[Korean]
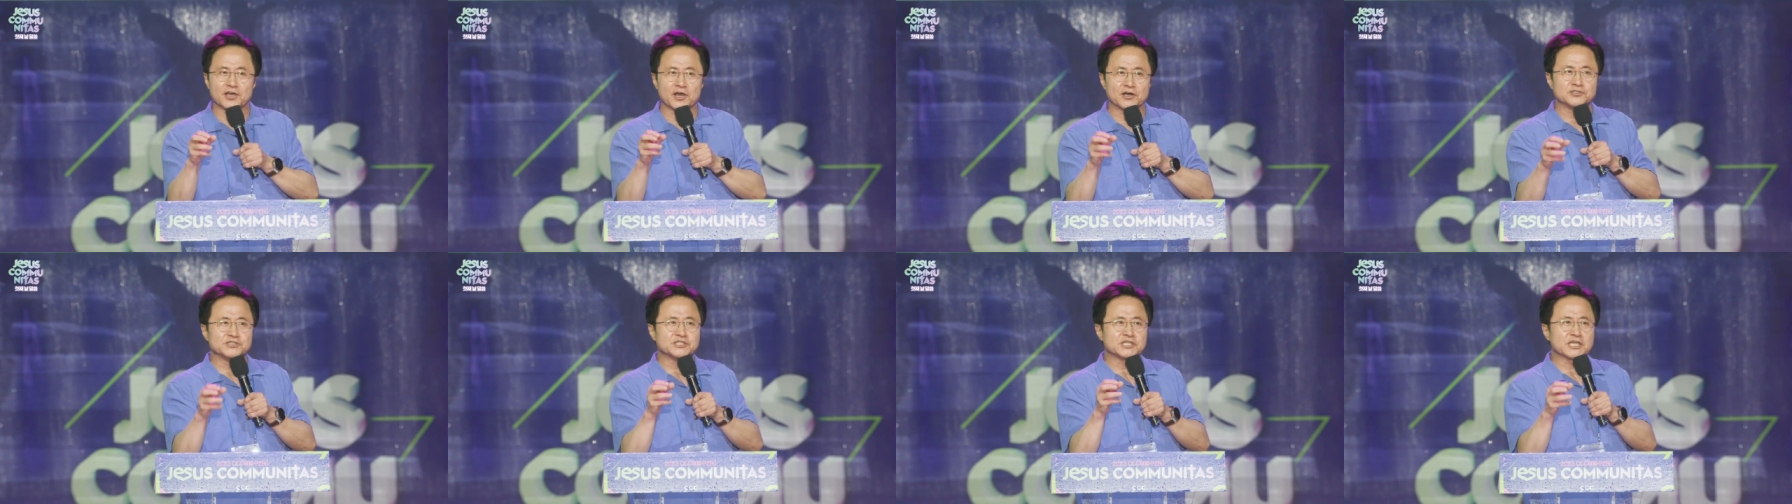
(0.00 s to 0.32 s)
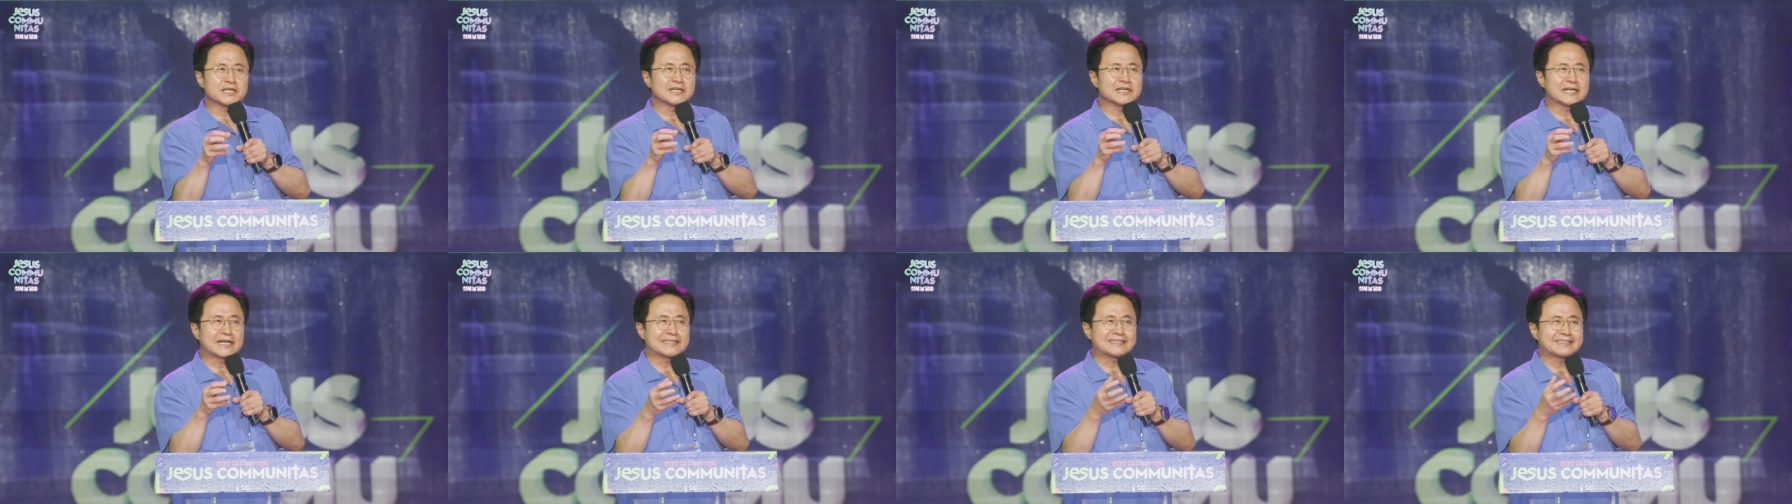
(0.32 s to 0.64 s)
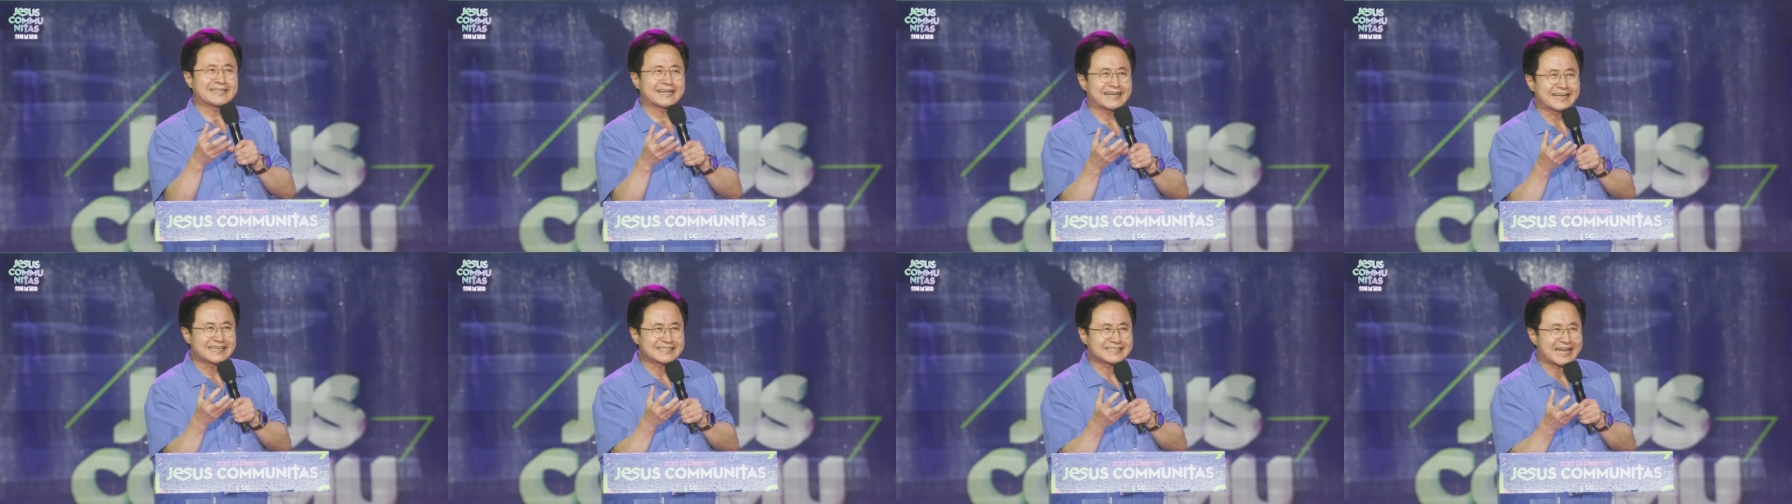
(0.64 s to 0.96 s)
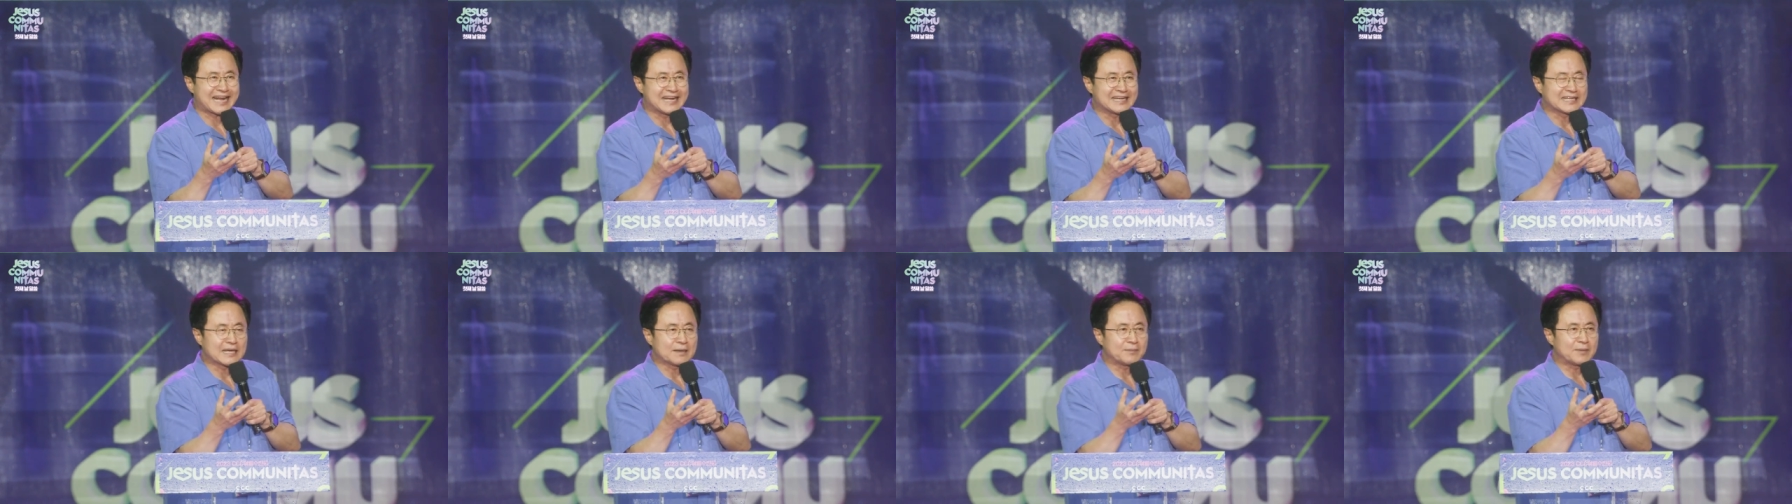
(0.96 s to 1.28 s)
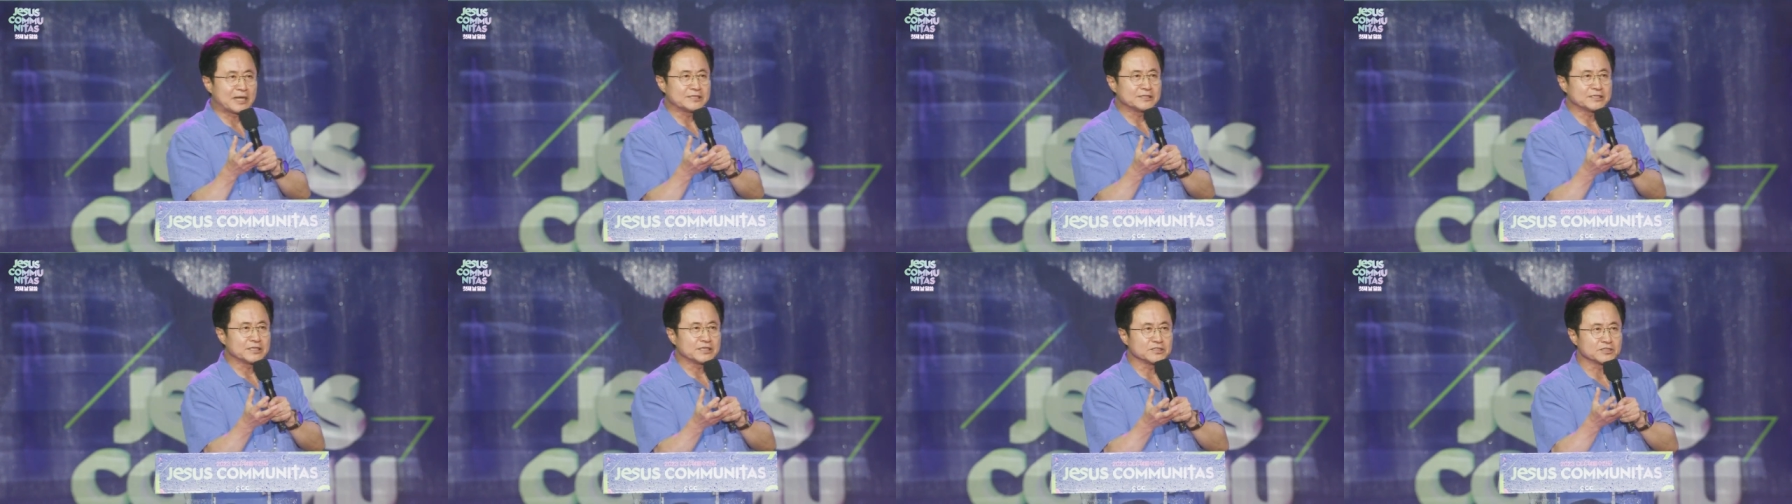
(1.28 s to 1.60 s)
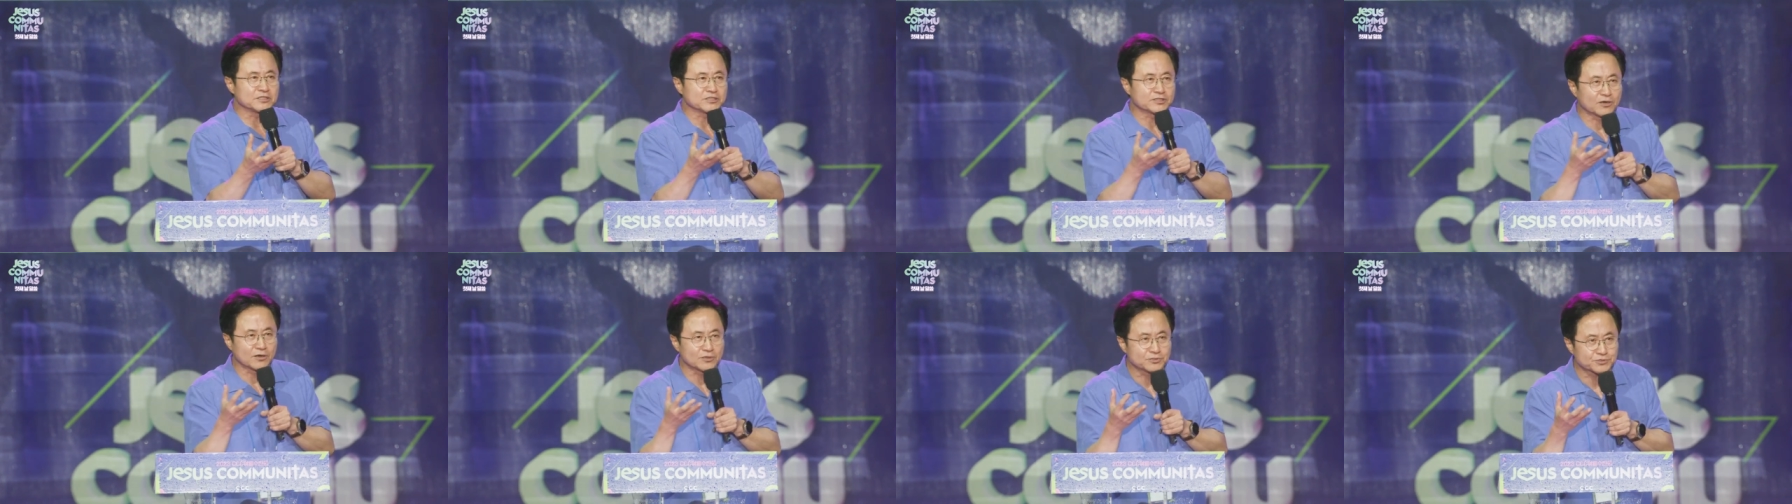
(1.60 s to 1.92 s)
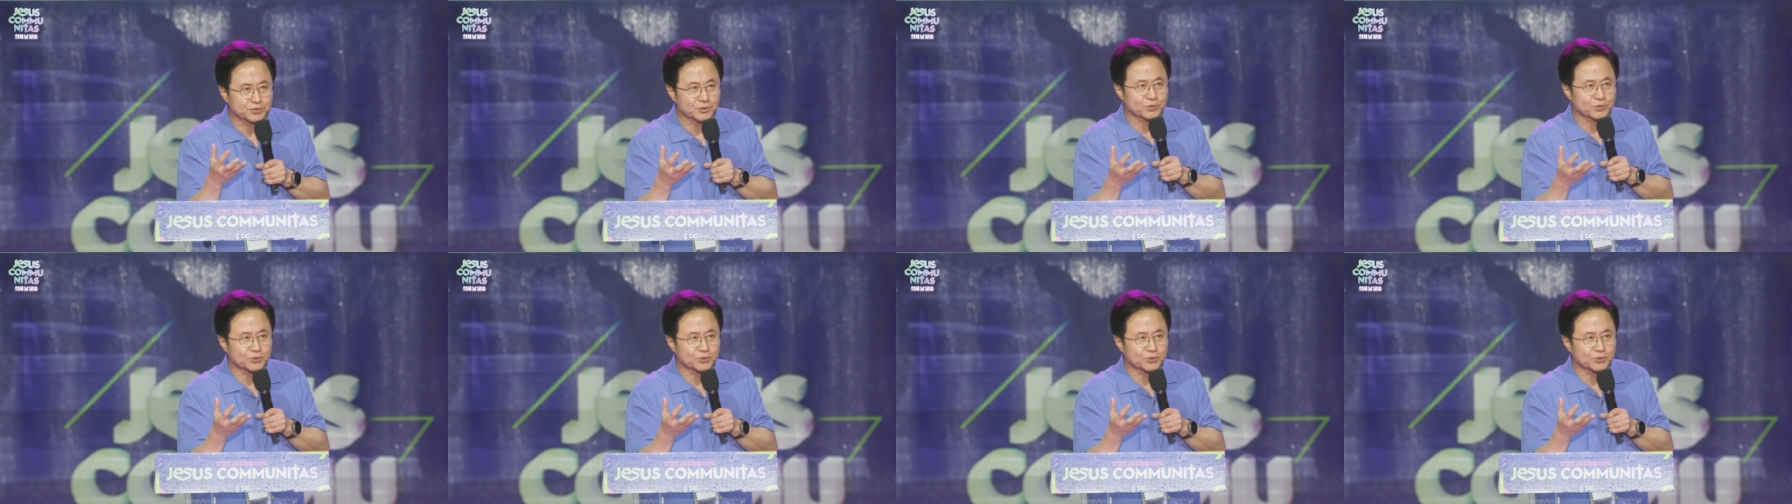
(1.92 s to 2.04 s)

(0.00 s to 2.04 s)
현재를 갖다가 살게 만드는 그런